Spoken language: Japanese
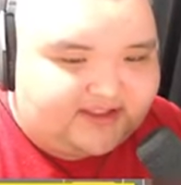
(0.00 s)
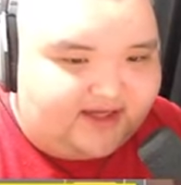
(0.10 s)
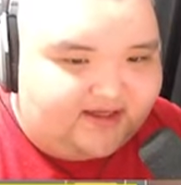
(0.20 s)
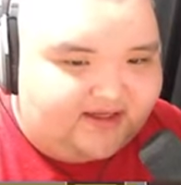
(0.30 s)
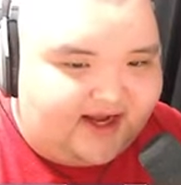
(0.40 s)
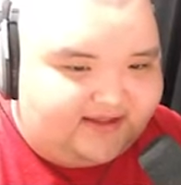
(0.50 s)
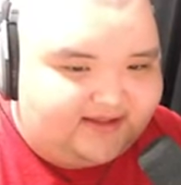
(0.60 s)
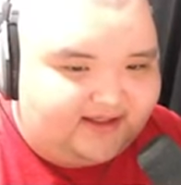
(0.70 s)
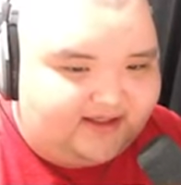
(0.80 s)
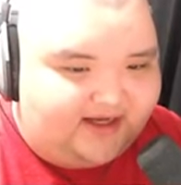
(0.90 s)
てんだっ
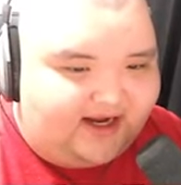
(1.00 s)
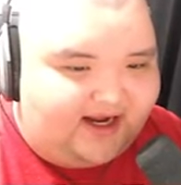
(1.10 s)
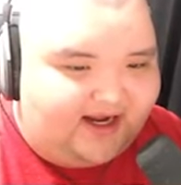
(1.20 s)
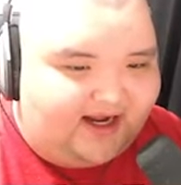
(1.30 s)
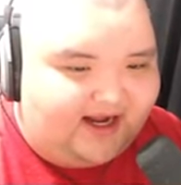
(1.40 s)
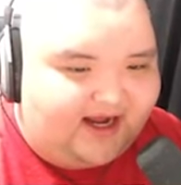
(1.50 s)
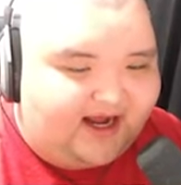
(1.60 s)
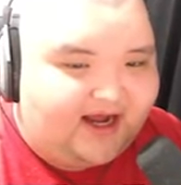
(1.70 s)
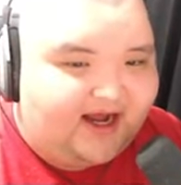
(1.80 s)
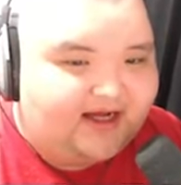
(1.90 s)
て
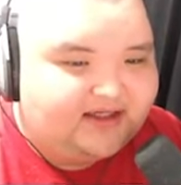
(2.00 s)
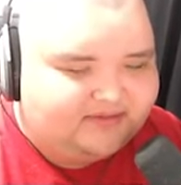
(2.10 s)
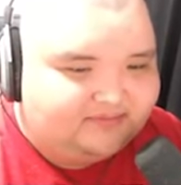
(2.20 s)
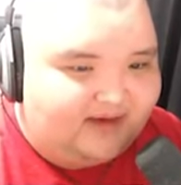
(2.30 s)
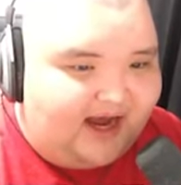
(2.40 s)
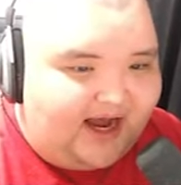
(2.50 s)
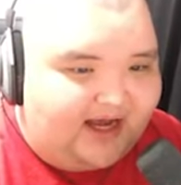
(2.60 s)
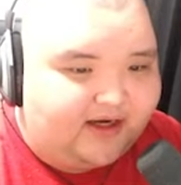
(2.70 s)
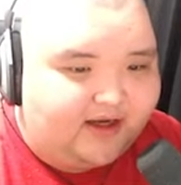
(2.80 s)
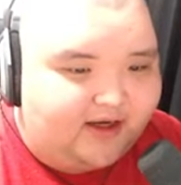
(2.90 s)
なー
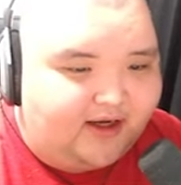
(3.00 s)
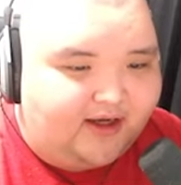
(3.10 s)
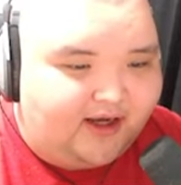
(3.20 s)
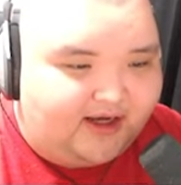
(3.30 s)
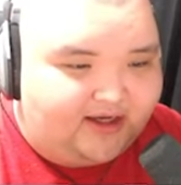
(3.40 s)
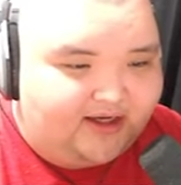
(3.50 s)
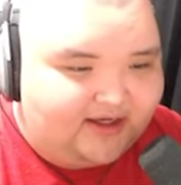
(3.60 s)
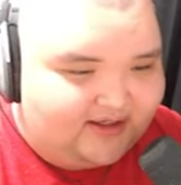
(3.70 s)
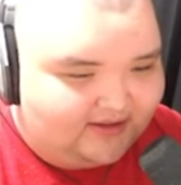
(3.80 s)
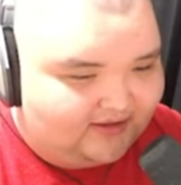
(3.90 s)
まるー。ギ
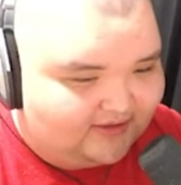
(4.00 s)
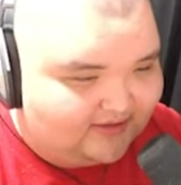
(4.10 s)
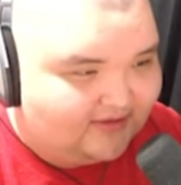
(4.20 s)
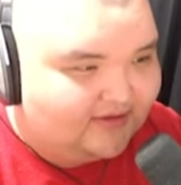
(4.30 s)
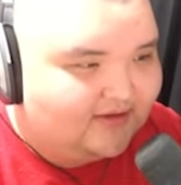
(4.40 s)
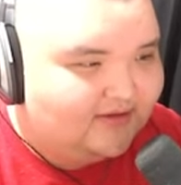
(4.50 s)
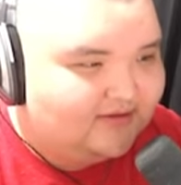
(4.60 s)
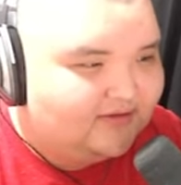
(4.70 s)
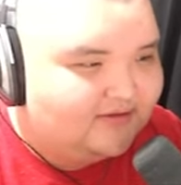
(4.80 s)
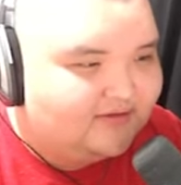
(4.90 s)
ロる
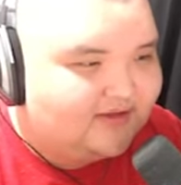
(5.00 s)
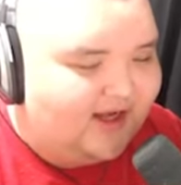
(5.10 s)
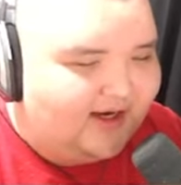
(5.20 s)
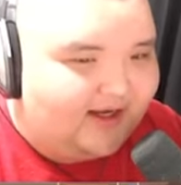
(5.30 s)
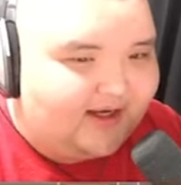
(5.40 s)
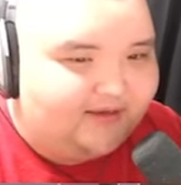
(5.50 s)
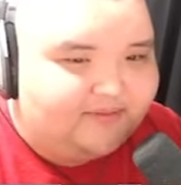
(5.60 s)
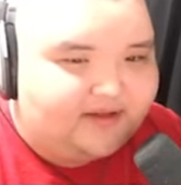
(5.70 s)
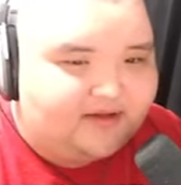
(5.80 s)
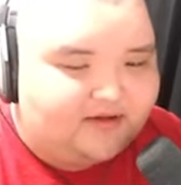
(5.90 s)
よ俺は。誰が
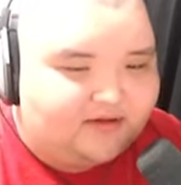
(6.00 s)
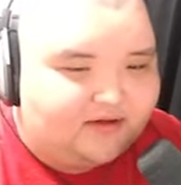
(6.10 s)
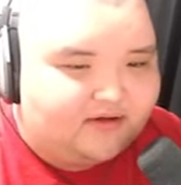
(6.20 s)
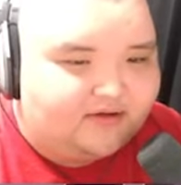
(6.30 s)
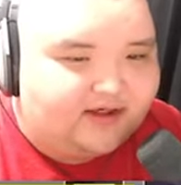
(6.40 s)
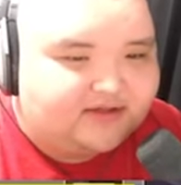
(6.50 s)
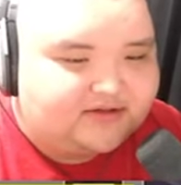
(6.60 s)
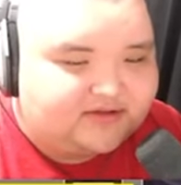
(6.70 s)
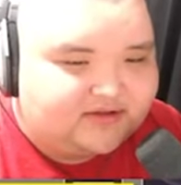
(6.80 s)
ミッドコアン。コ